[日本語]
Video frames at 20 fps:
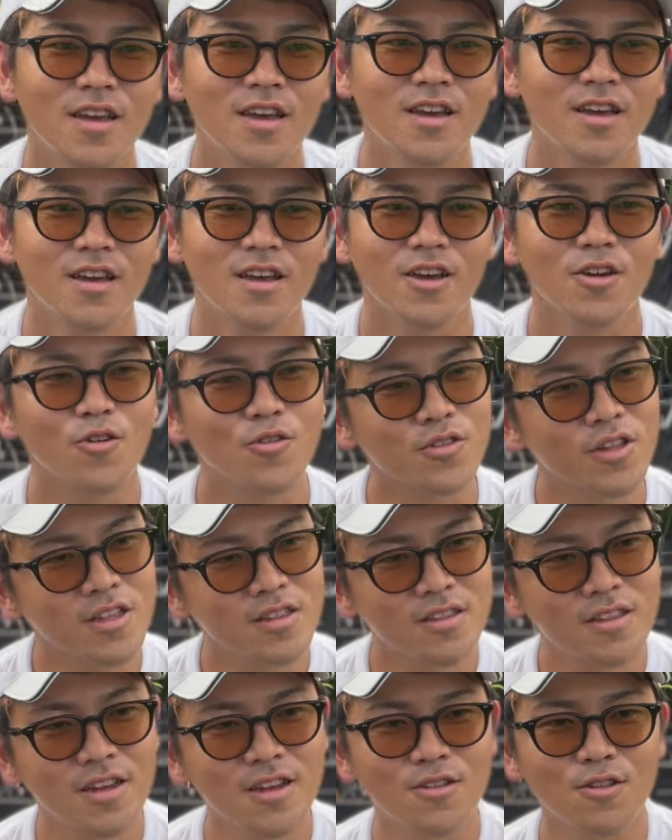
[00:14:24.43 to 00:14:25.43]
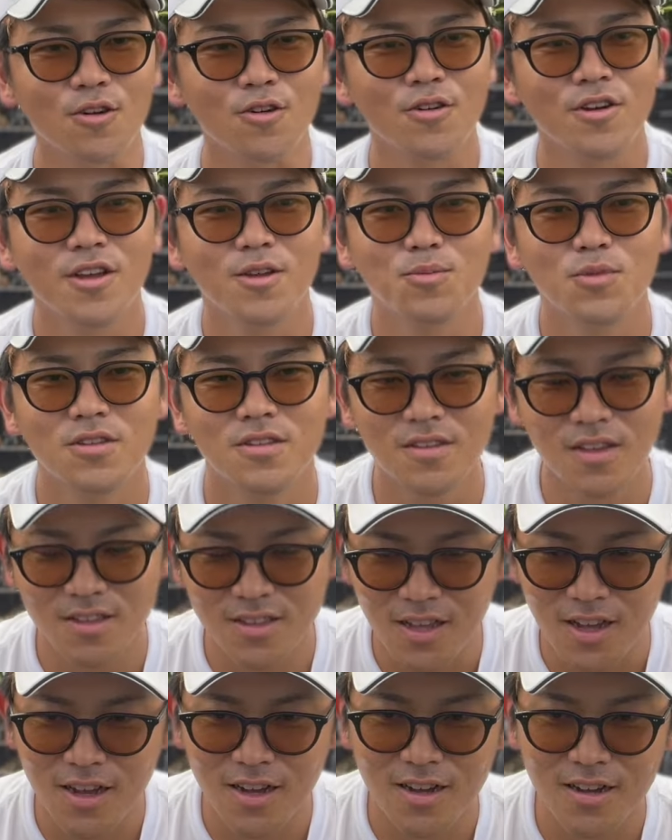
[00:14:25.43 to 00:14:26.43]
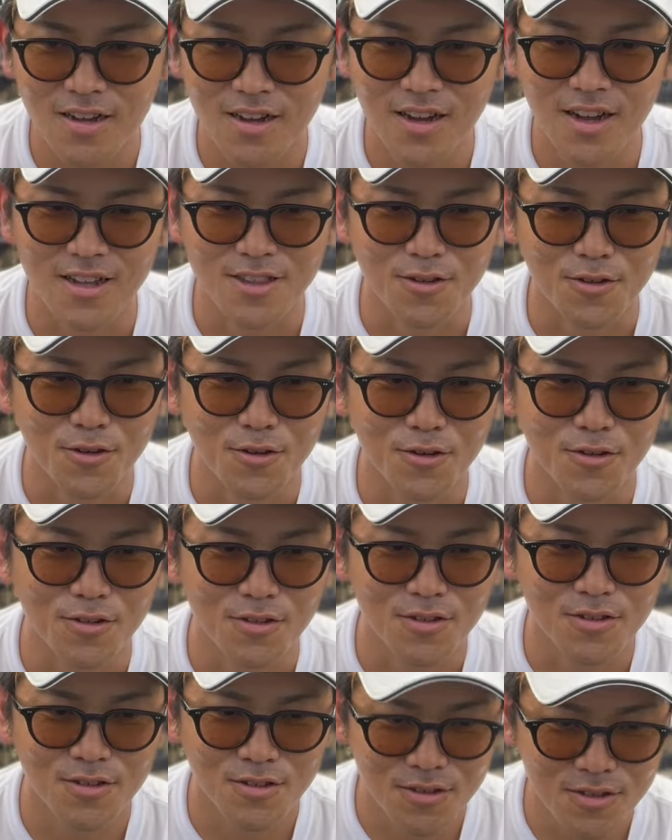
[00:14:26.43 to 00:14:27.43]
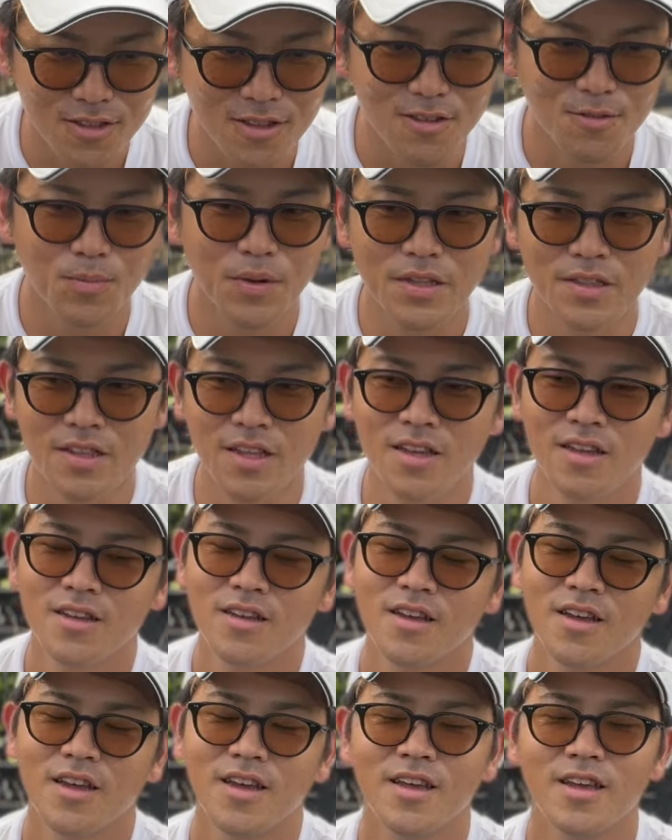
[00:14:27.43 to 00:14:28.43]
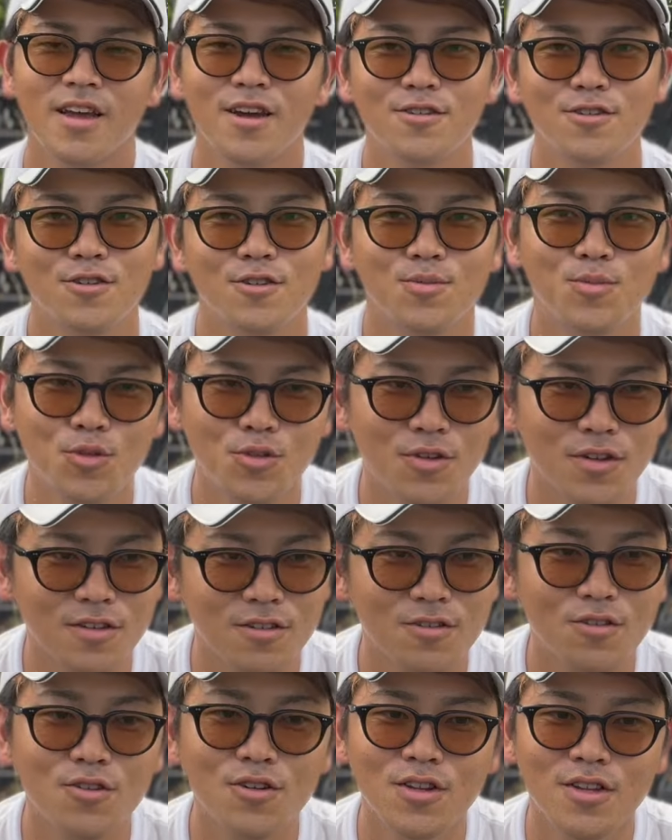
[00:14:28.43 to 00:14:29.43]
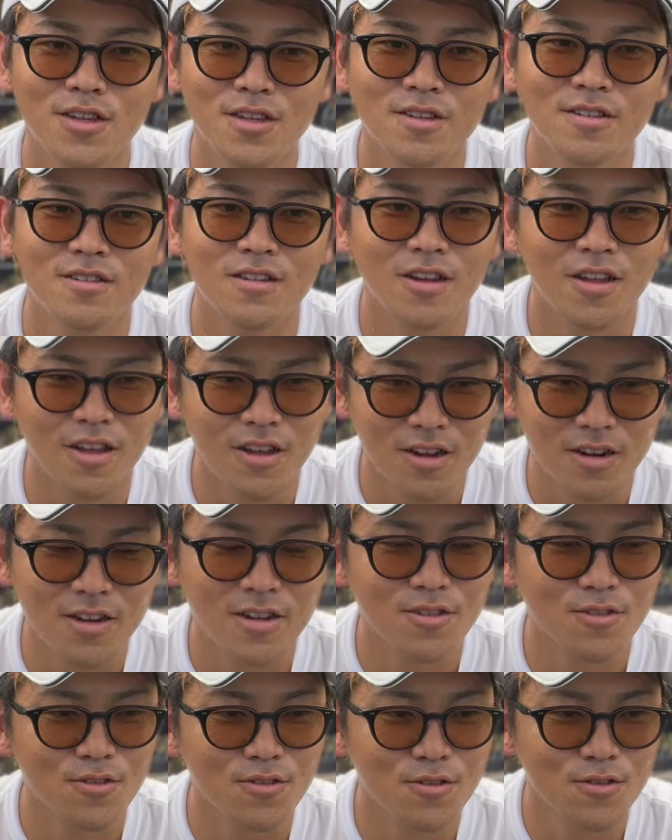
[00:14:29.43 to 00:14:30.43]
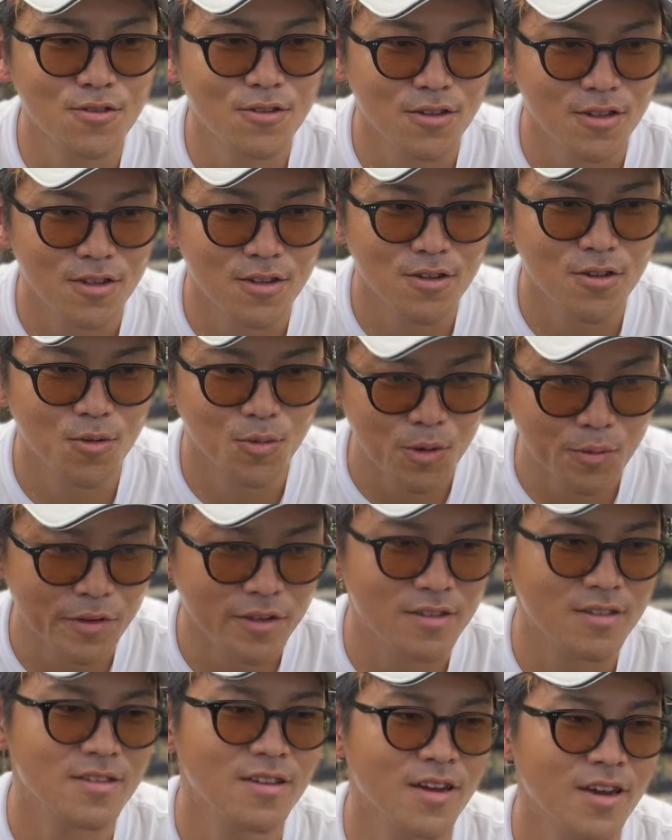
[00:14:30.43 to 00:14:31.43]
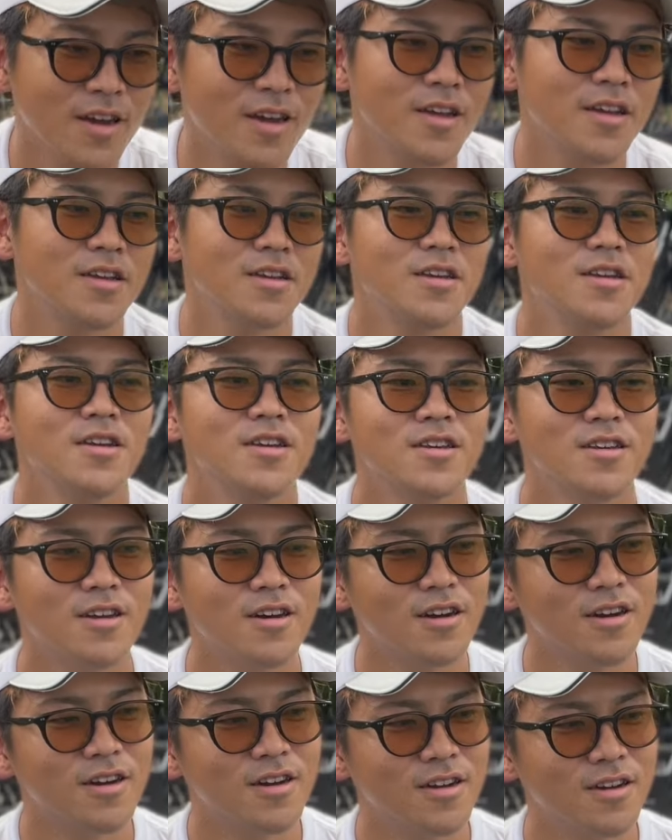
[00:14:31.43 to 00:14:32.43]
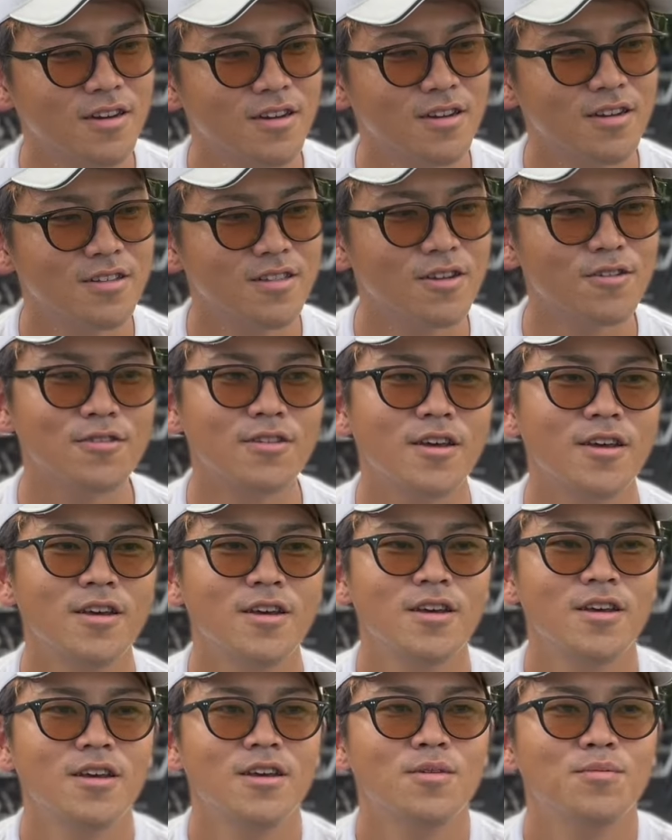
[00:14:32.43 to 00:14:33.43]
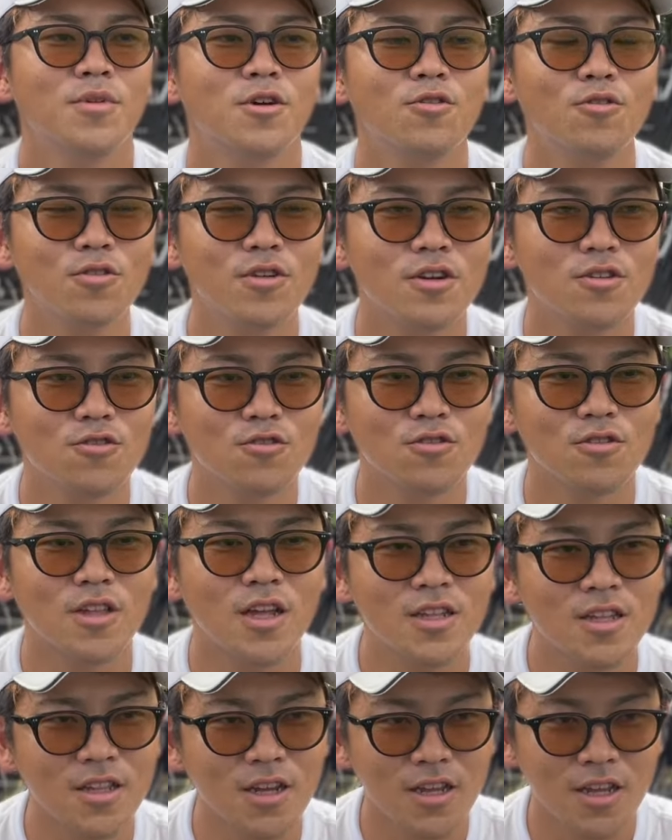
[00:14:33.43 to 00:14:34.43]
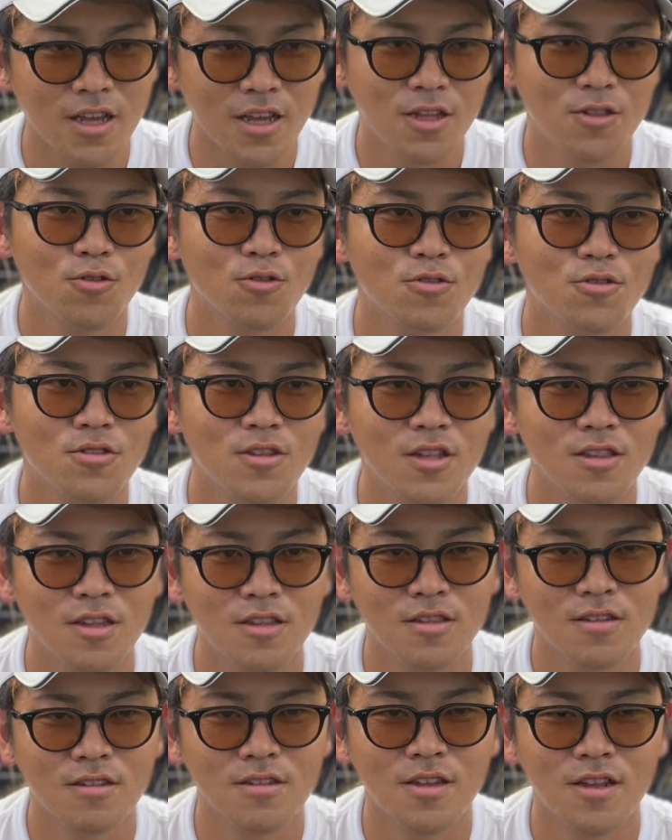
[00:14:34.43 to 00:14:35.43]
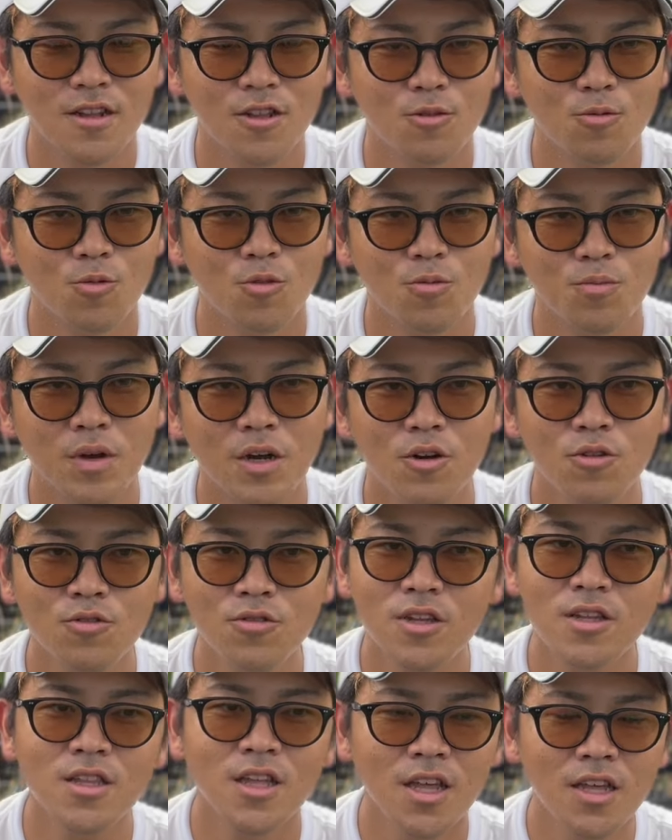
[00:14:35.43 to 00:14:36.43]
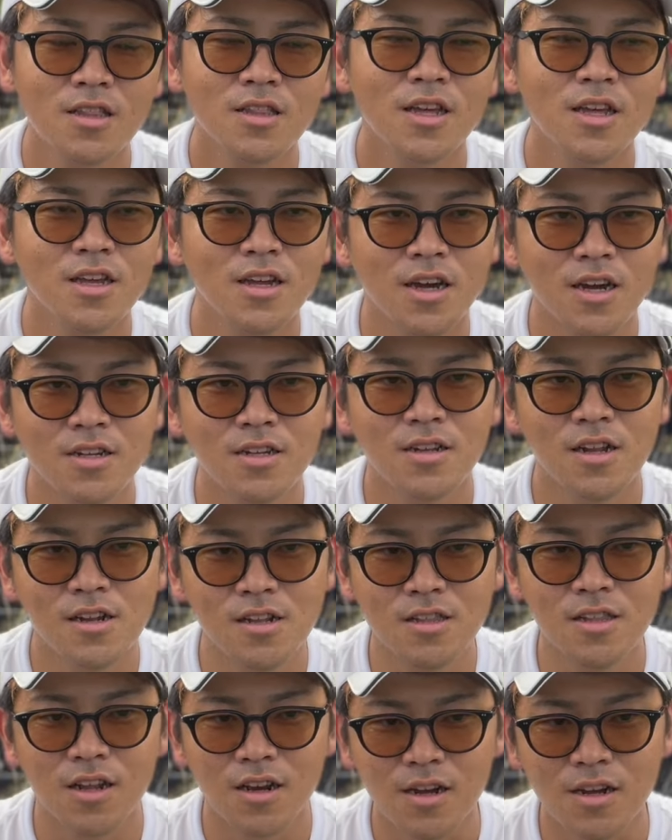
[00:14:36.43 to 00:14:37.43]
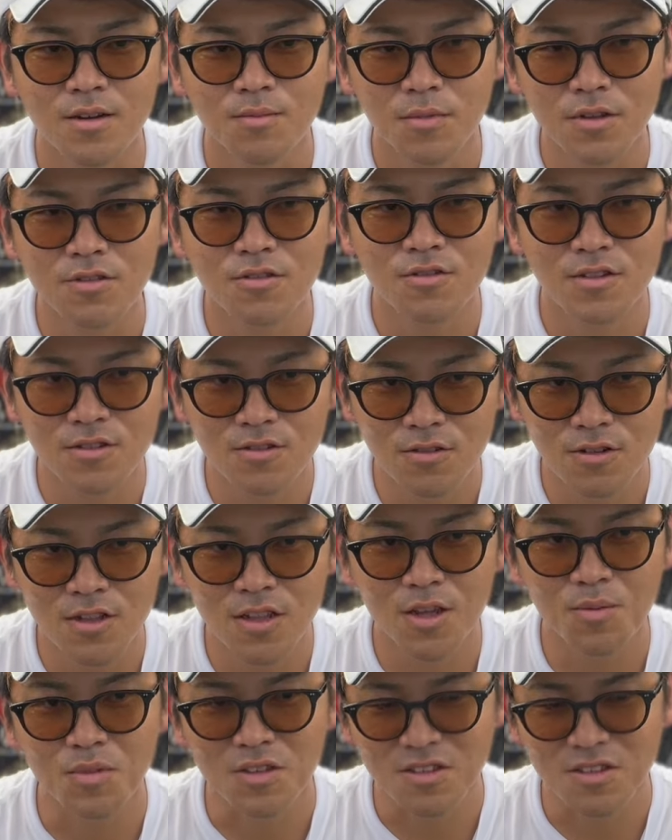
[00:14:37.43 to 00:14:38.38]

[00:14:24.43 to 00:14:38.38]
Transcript: えー、5年程度、えー、見据えたあのそういったスパンで、えー、やるものは非常にいいんじゃないかなというふうに思います。はい、いやなのでまあ、今回ちょっと種だけ導入だったんですけれども、まあ、本当はね苗が入れれたら、まあ、それはそれで